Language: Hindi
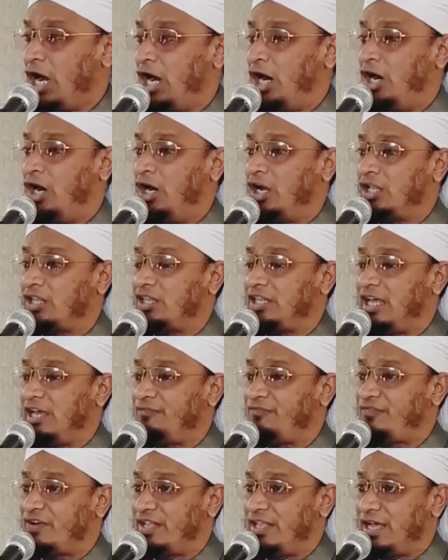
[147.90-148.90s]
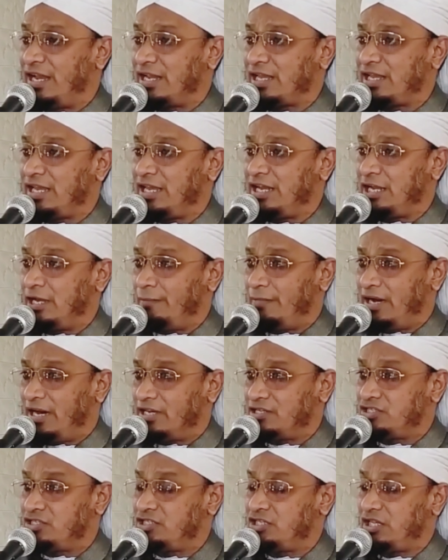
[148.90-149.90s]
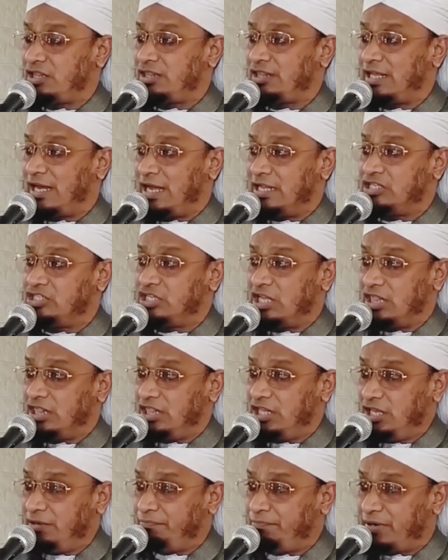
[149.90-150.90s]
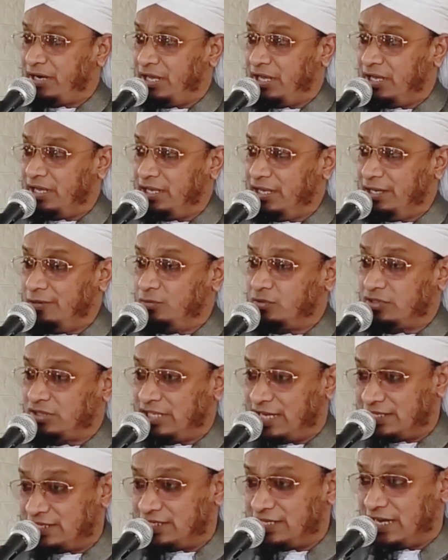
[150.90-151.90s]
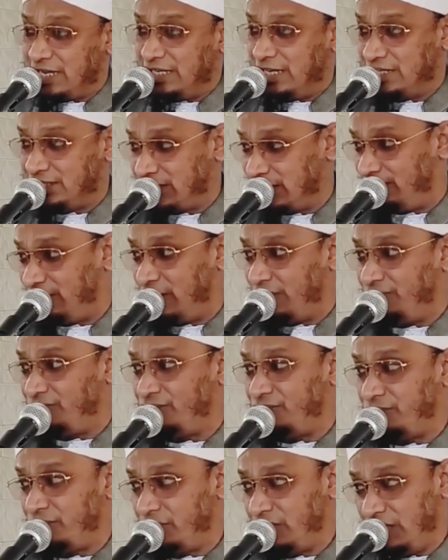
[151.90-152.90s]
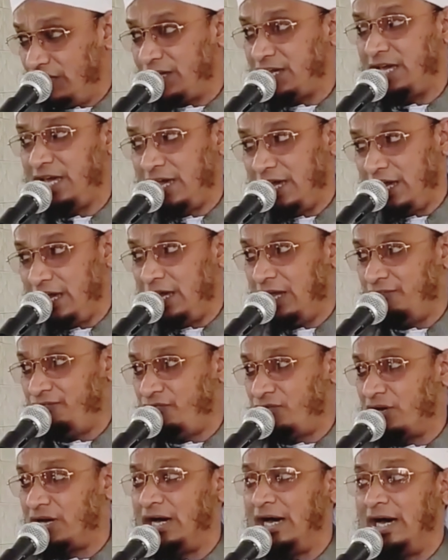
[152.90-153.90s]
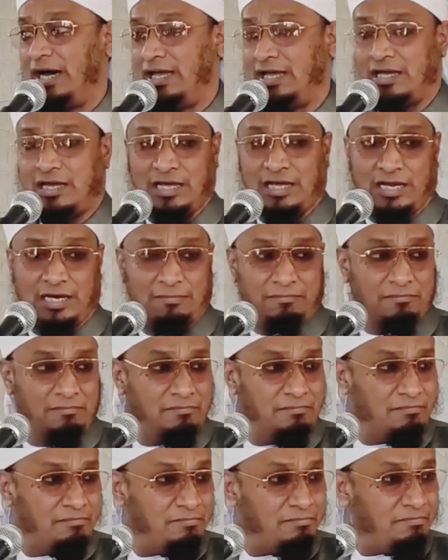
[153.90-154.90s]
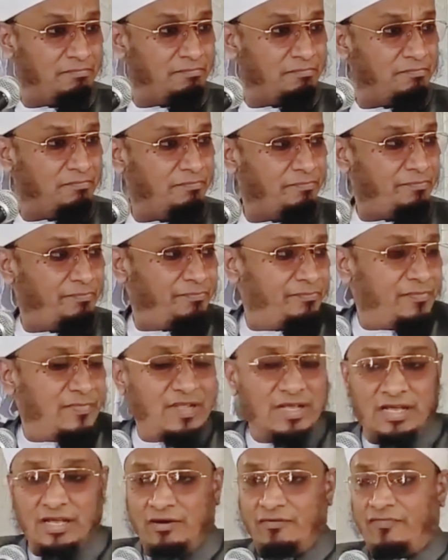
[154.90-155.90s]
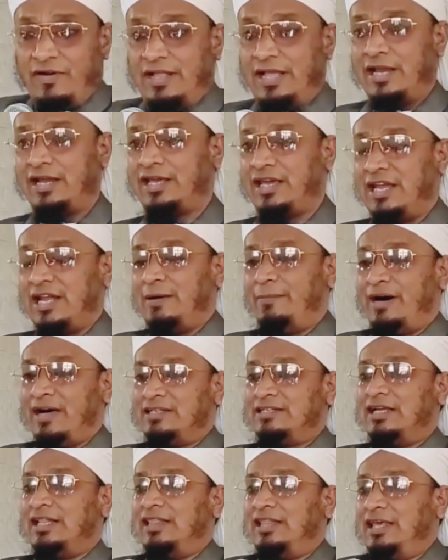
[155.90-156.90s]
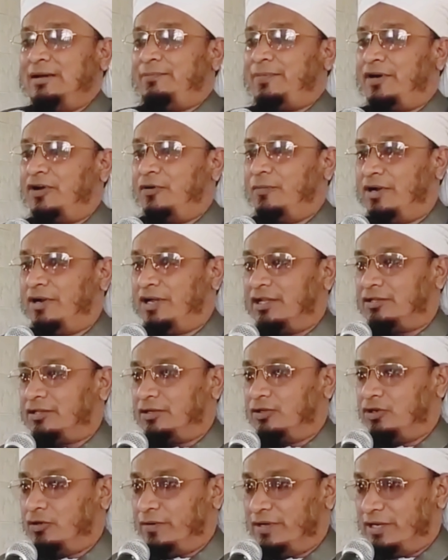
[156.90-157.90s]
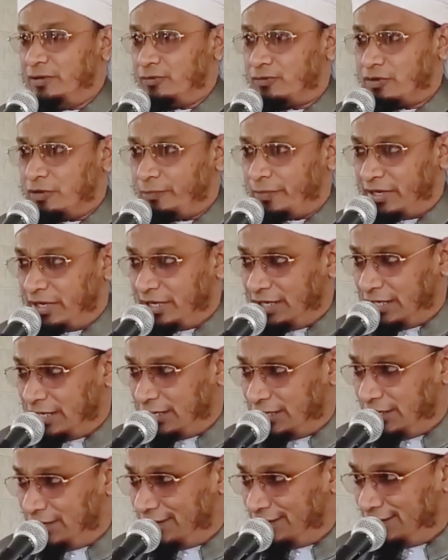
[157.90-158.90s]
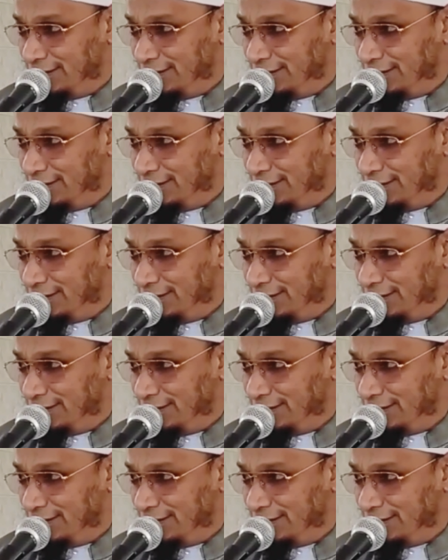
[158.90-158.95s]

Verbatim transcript: औरतें फजर की नमाज जितना जल्दी पढ़ेंगी उतना ज़्यादा सवाब लिखे हैं फ़ुकाहा कराम फजर की नमाज जल्दी पढ़ो बोले तो दो बजे उठ को पढ़ लेना नहीं